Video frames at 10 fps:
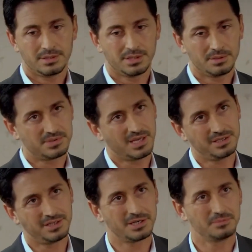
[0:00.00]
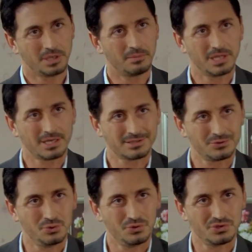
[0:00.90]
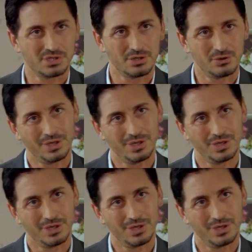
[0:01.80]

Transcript: مو هيك حبيبتي بجوز انت ما سمعتي غير نص